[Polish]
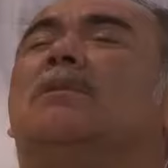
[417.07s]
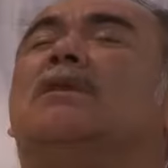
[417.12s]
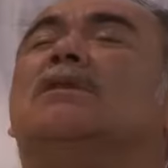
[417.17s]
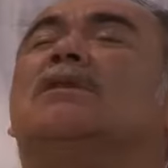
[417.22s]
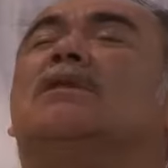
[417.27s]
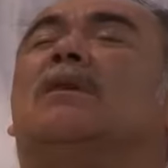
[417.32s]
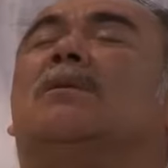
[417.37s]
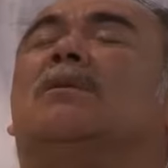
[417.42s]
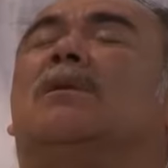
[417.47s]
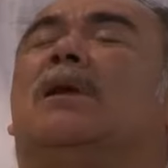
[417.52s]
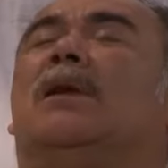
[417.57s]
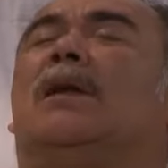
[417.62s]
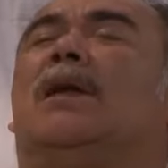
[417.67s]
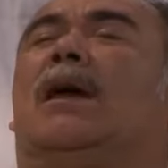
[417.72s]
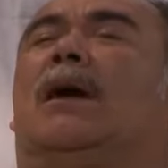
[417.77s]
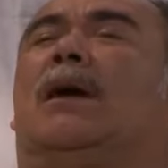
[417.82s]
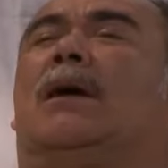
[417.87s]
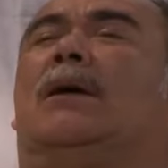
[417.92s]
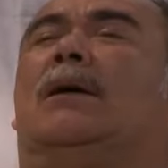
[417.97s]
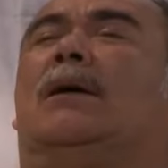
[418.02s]
y to również
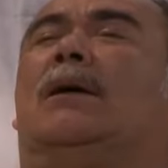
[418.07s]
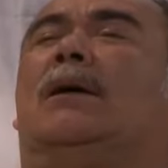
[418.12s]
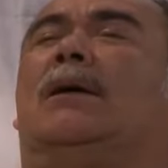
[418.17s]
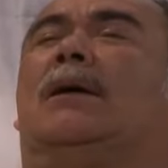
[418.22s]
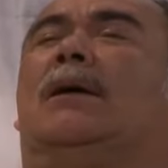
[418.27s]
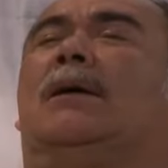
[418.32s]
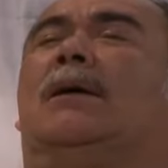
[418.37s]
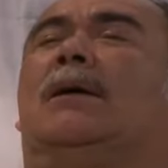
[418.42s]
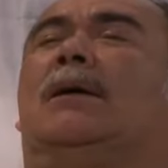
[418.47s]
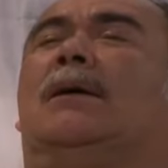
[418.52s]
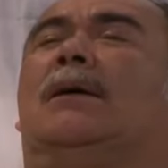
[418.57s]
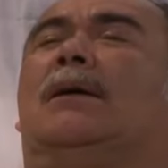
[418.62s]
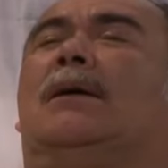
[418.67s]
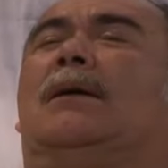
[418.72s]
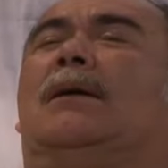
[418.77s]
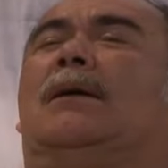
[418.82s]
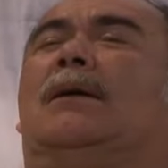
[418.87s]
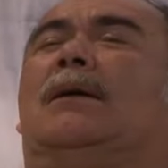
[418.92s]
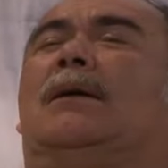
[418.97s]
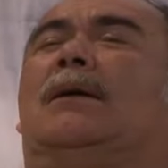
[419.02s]
pokaże, jak daleko
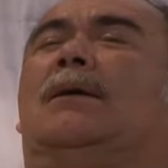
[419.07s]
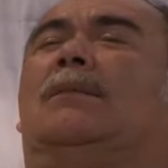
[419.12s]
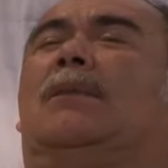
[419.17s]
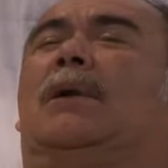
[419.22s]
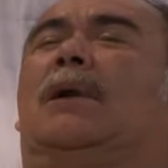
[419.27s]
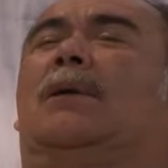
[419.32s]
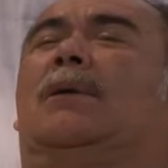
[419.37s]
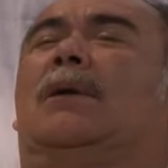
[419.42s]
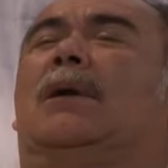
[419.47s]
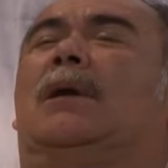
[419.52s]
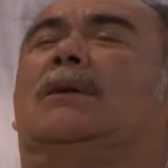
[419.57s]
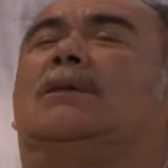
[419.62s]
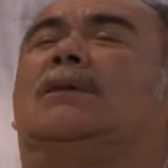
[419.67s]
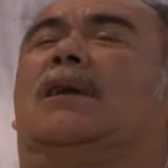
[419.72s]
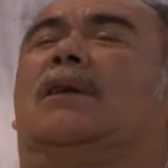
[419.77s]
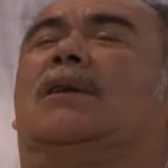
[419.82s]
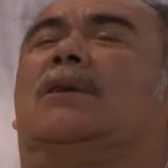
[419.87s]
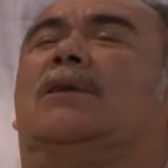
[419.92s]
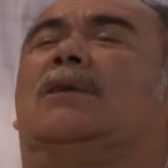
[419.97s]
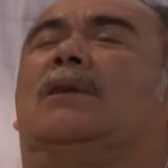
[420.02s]
są w stanie posunąć
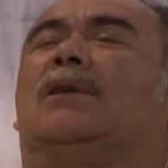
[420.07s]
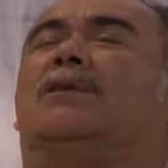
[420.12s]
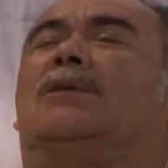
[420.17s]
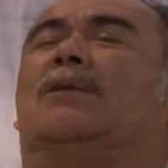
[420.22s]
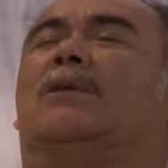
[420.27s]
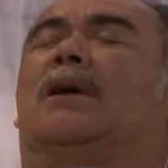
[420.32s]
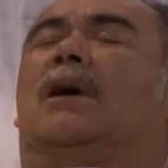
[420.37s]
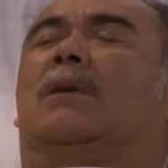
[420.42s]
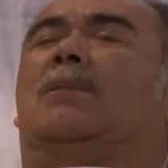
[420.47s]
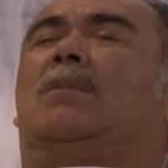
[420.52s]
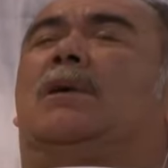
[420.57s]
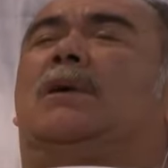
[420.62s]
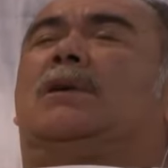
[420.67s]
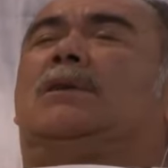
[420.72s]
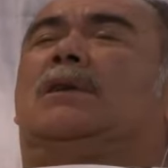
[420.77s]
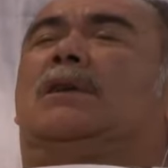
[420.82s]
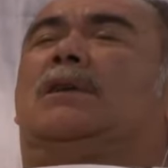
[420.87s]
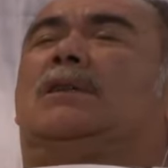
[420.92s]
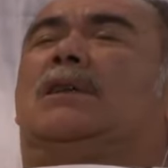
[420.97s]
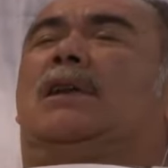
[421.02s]
się
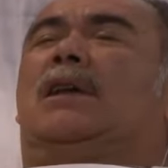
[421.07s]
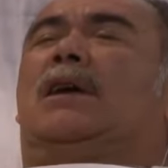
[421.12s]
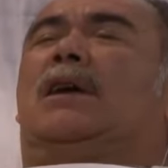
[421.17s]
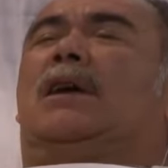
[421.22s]
Plutarko